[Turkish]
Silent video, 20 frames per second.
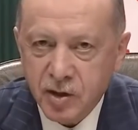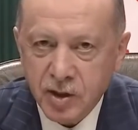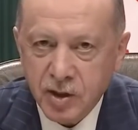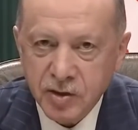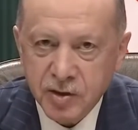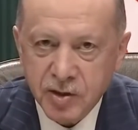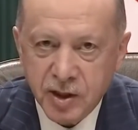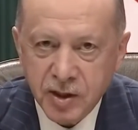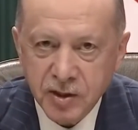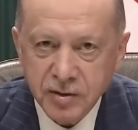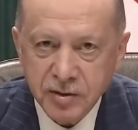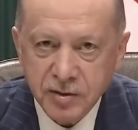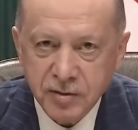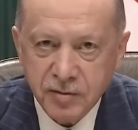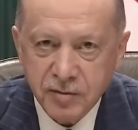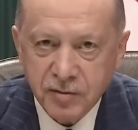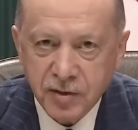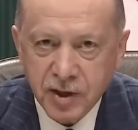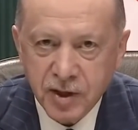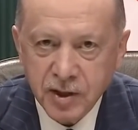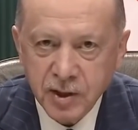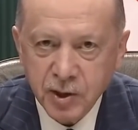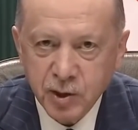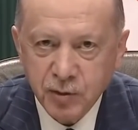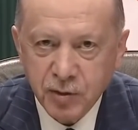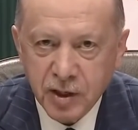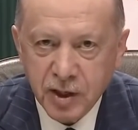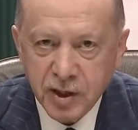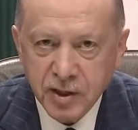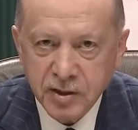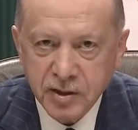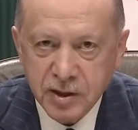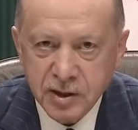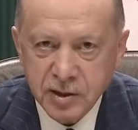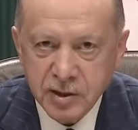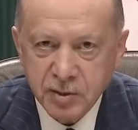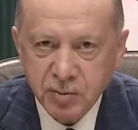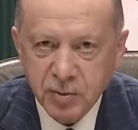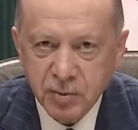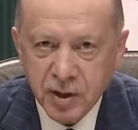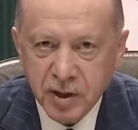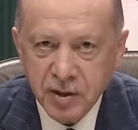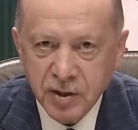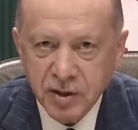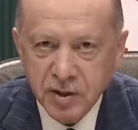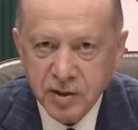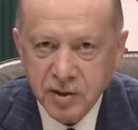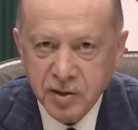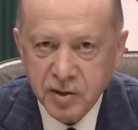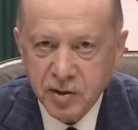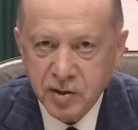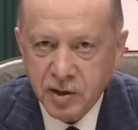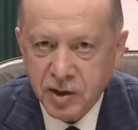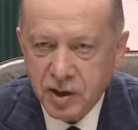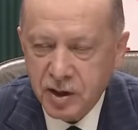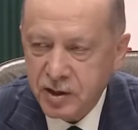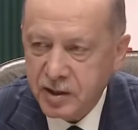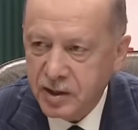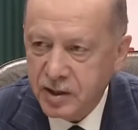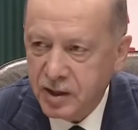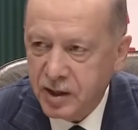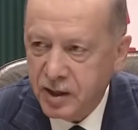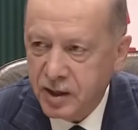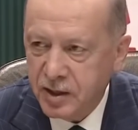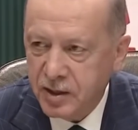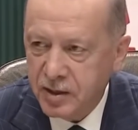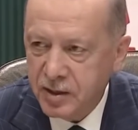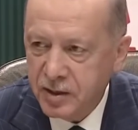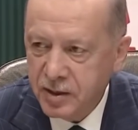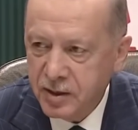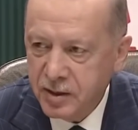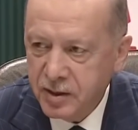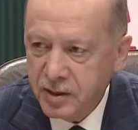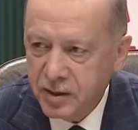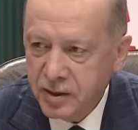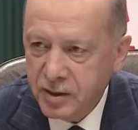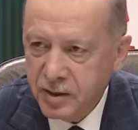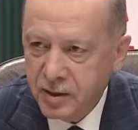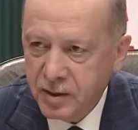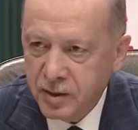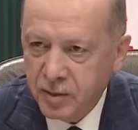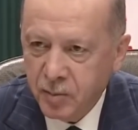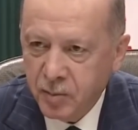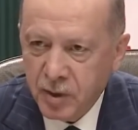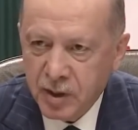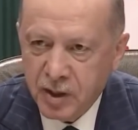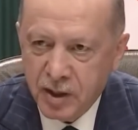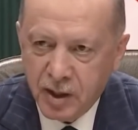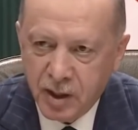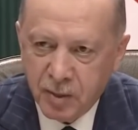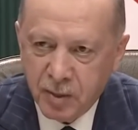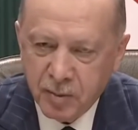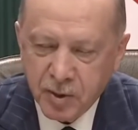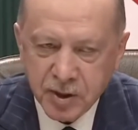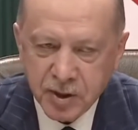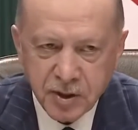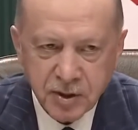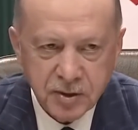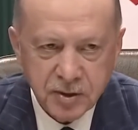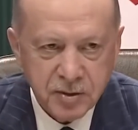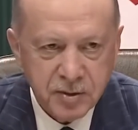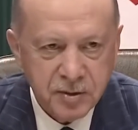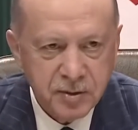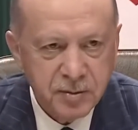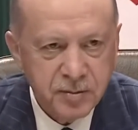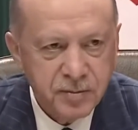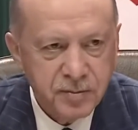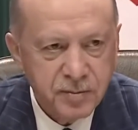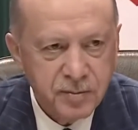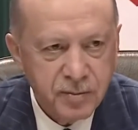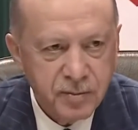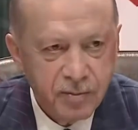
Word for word: çalışan ve işveren kesimlerinin iştiraki ile belirlenmektedir.